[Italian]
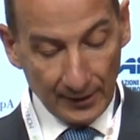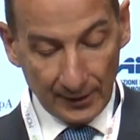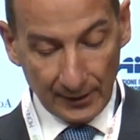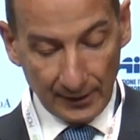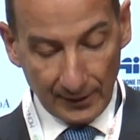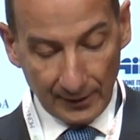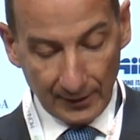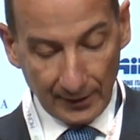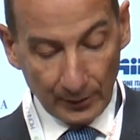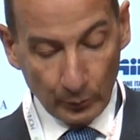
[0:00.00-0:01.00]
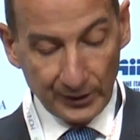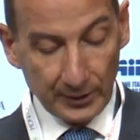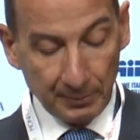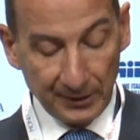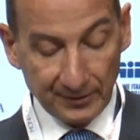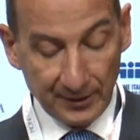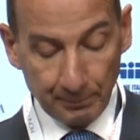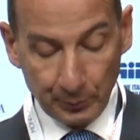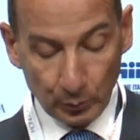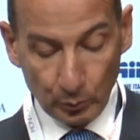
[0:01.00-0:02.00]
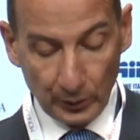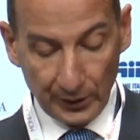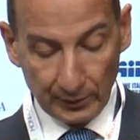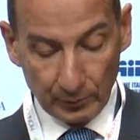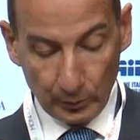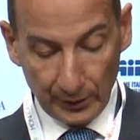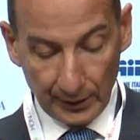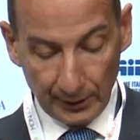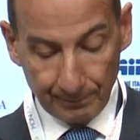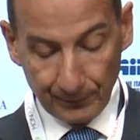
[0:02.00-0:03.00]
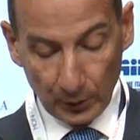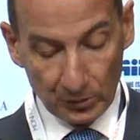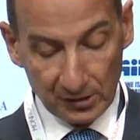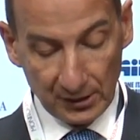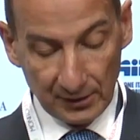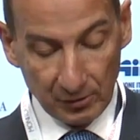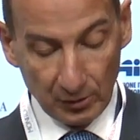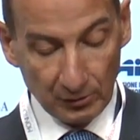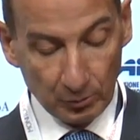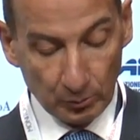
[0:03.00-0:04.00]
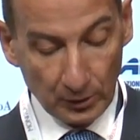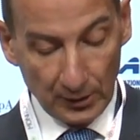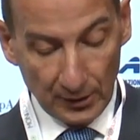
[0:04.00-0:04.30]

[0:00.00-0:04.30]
Eh, e, quindi per esempio due, due mm, considerazioni su,